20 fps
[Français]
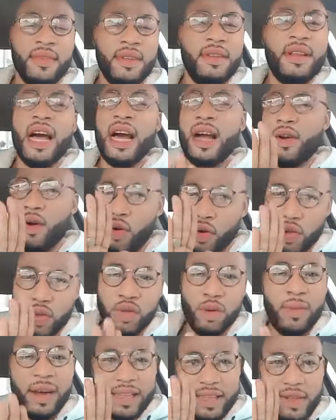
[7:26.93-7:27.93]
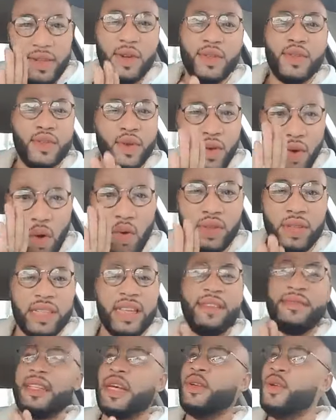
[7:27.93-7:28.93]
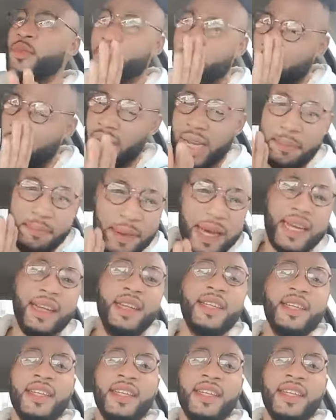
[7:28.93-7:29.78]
La consommation se conserve, ça ne pourrit pas.